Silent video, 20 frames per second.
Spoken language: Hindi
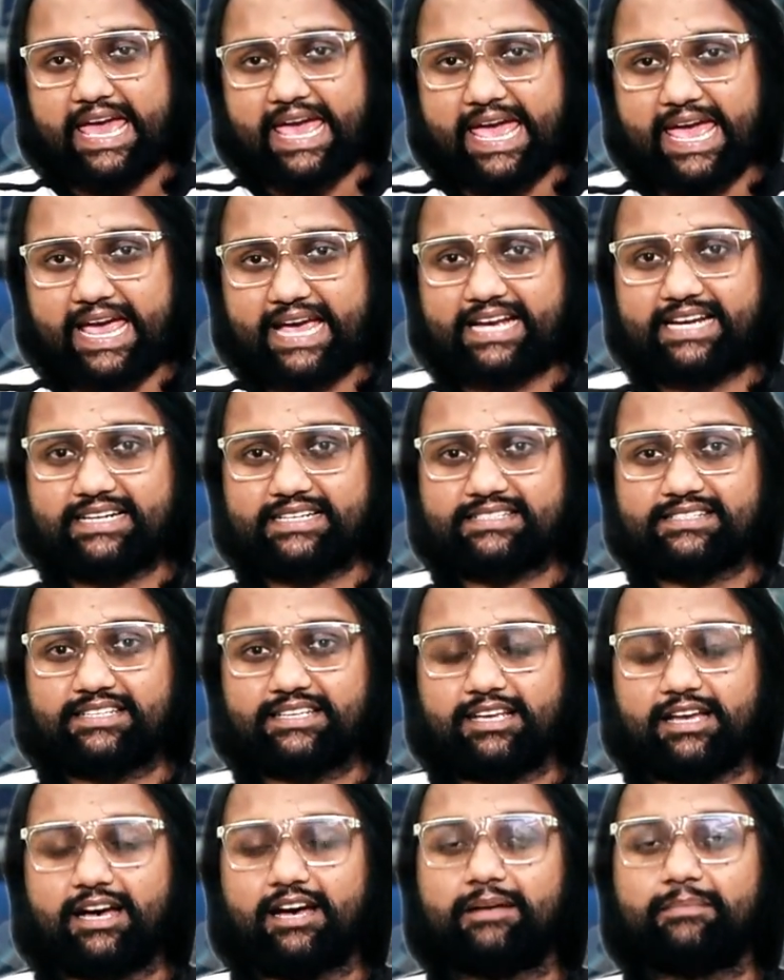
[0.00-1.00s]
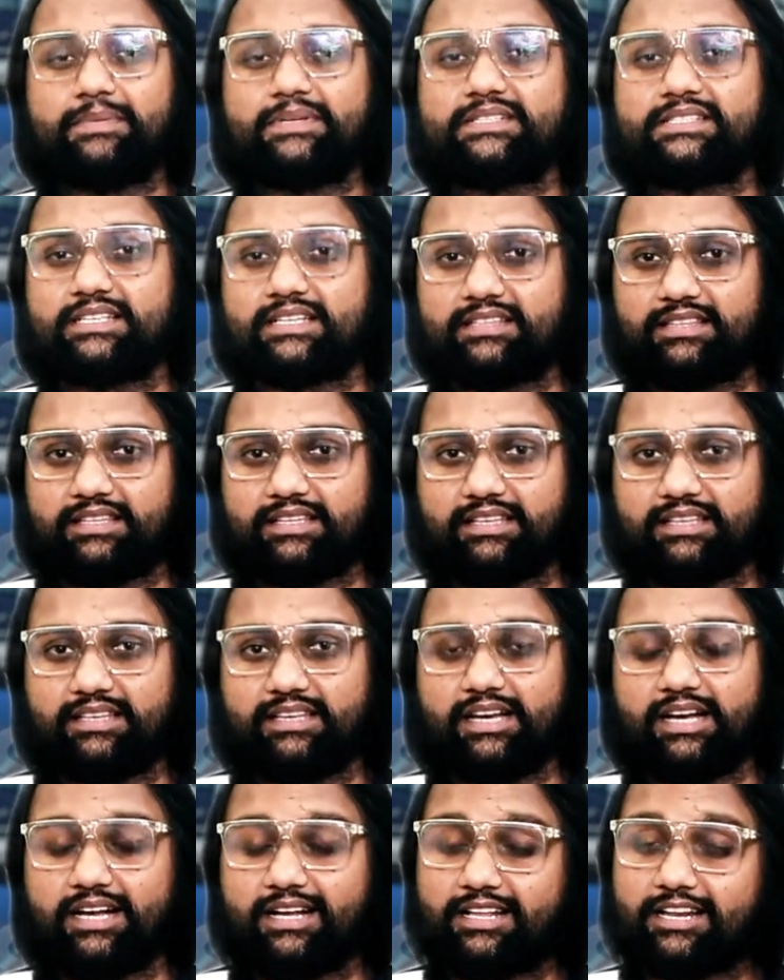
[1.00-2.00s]
हैकर से आप बच सकते
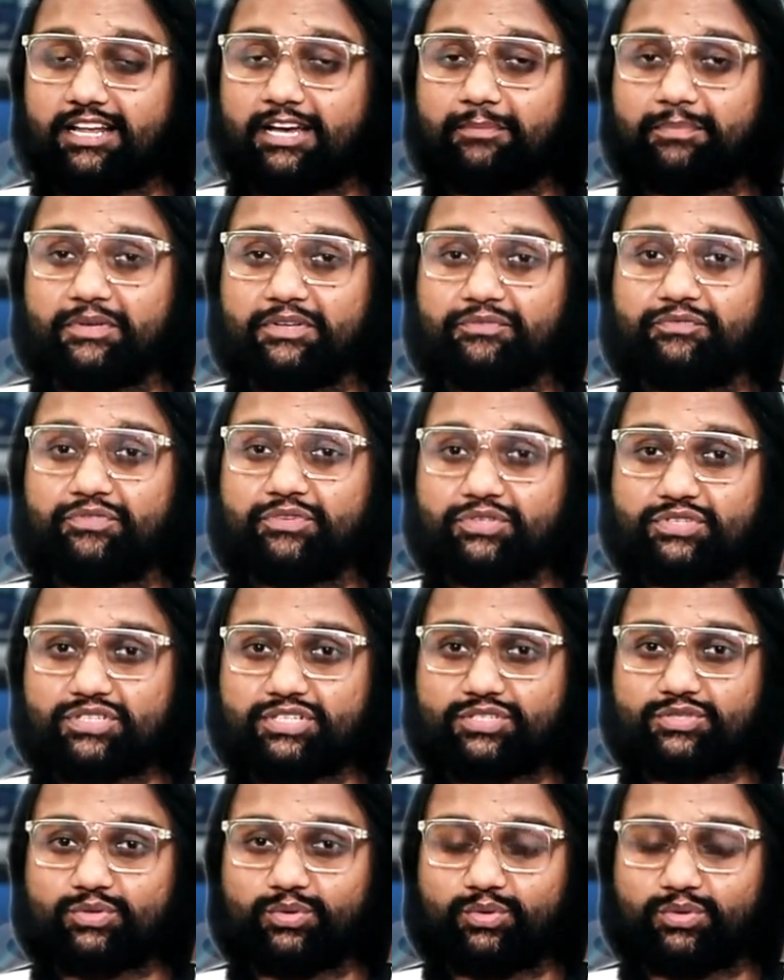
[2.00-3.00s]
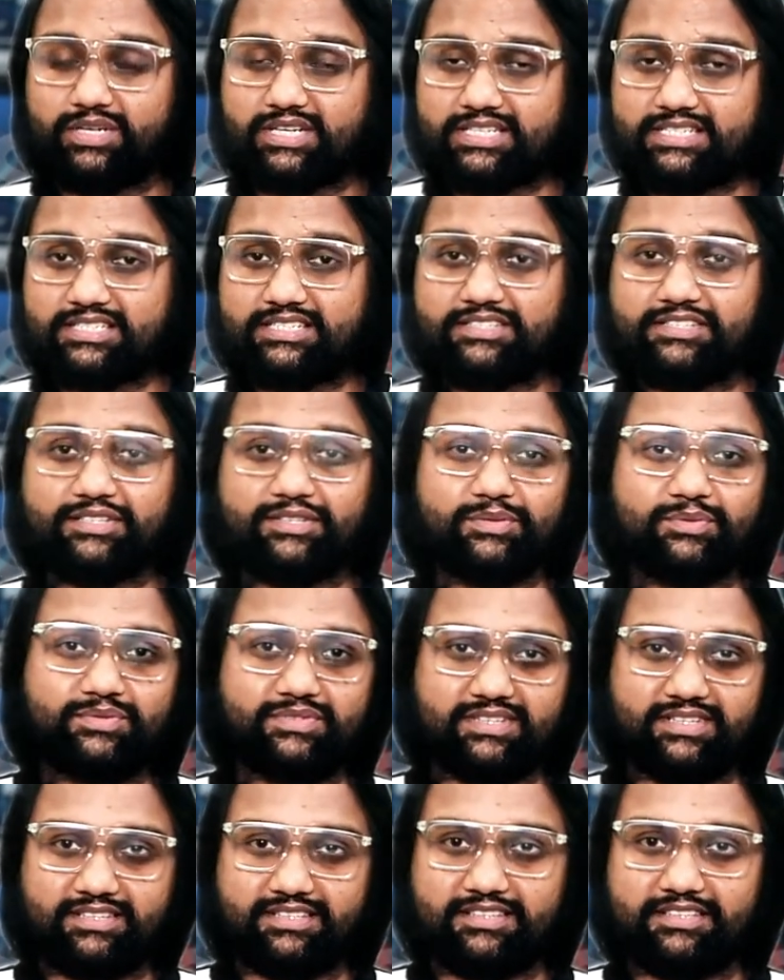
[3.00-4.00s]
हैं अगर आप इन फीचर्स को अच्छे से
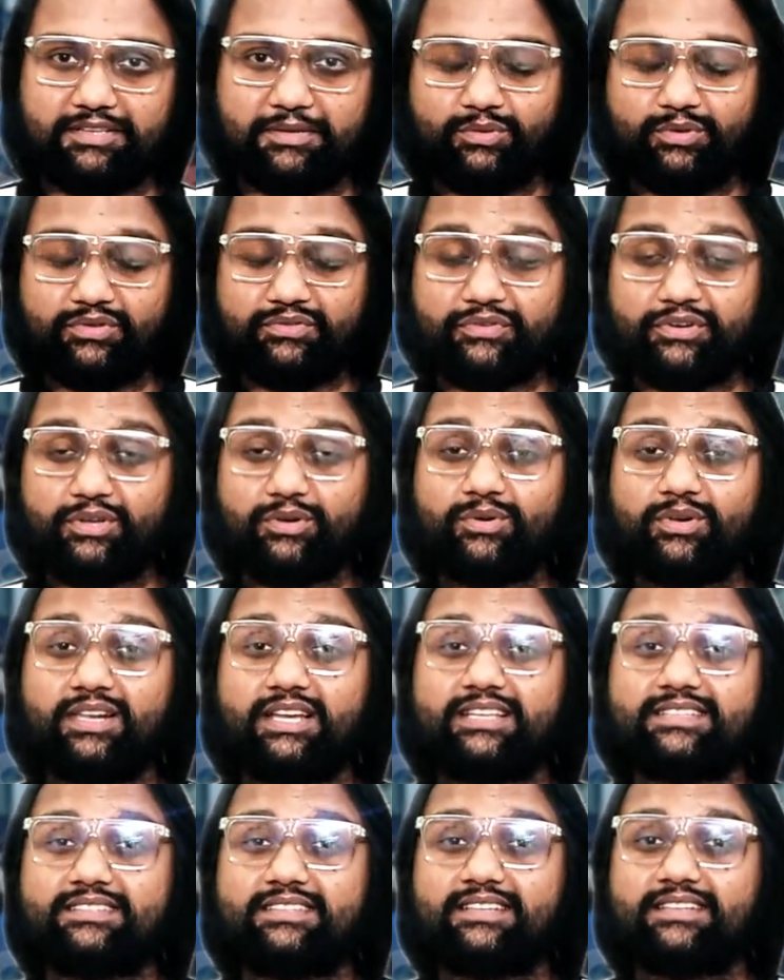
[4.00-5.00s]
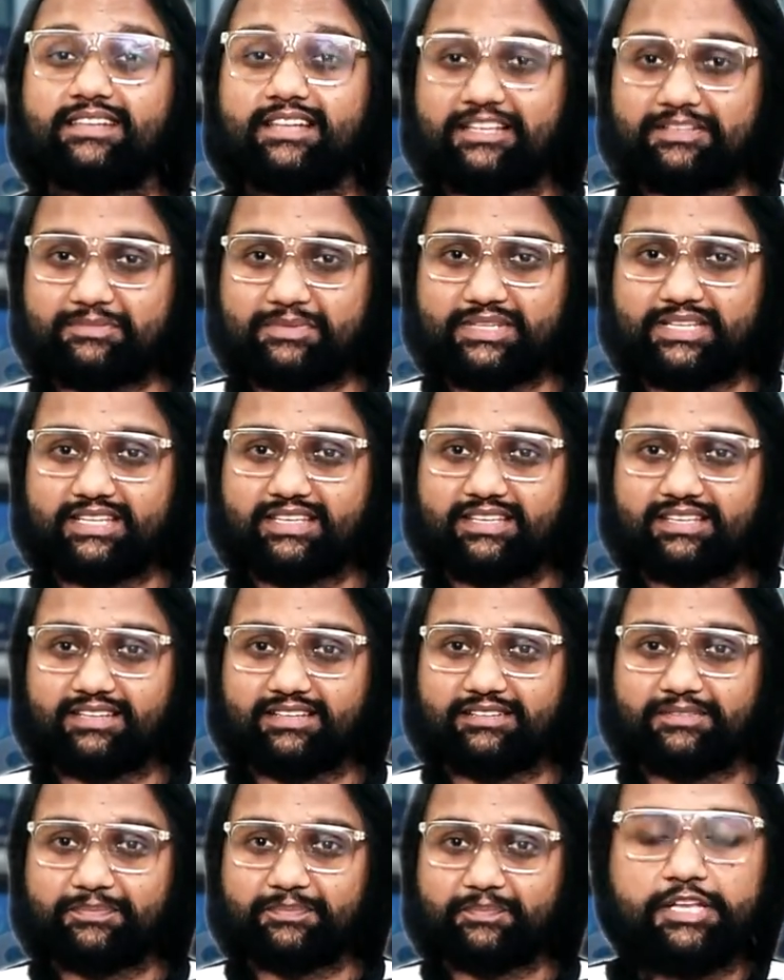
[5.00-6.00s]
यूज करते हैं तो इस वीडियो को लास्ट तक लाजमी
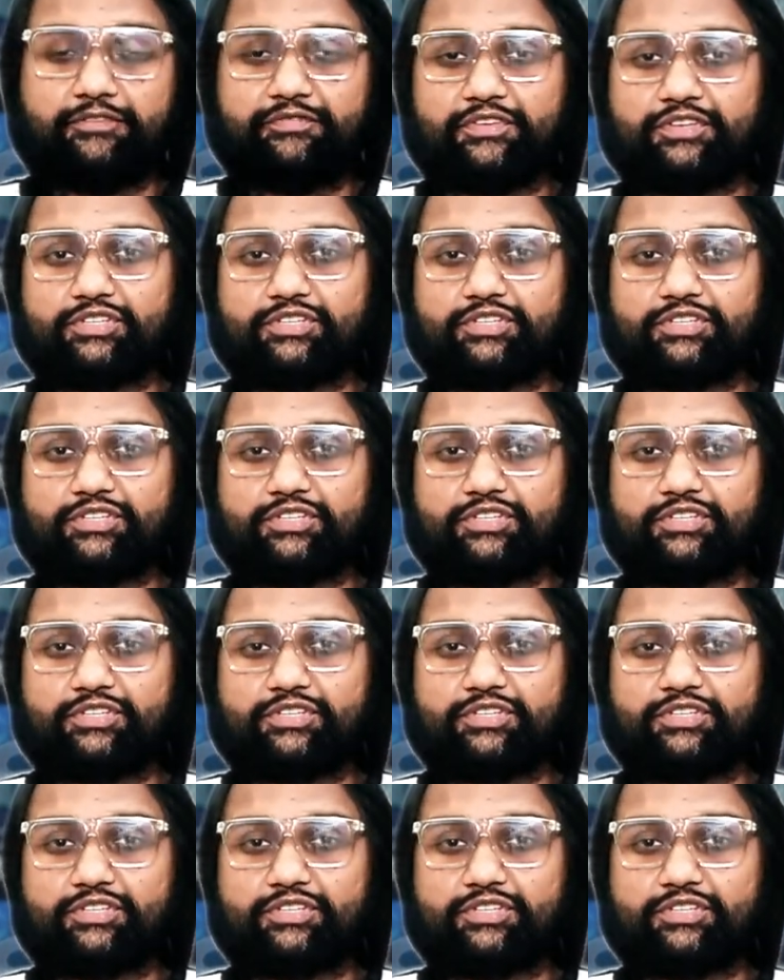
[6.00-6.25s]
देखिएगा इन